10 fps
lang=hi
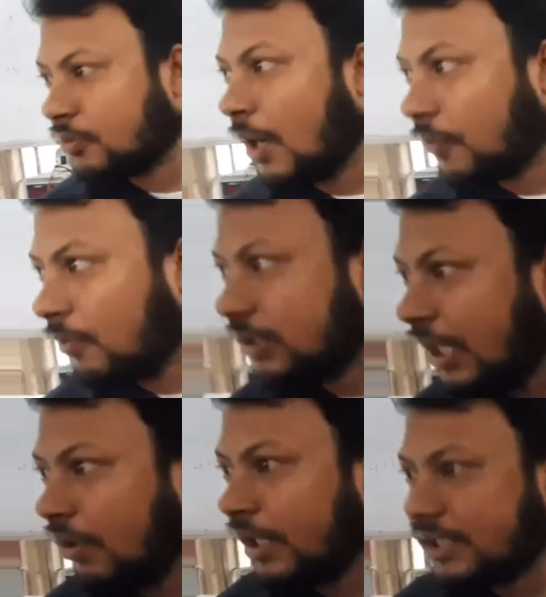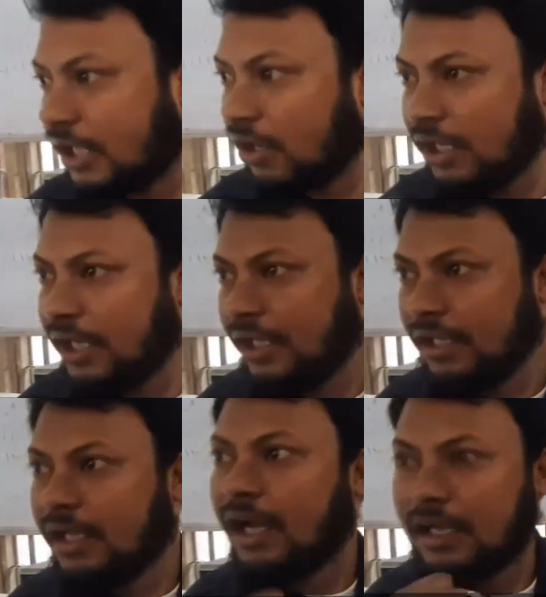तो आपको बताए होंगे सर ऑलरेडी
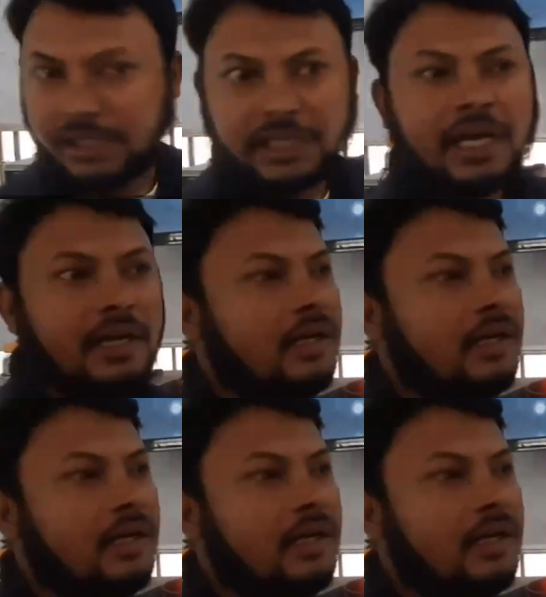ठीक है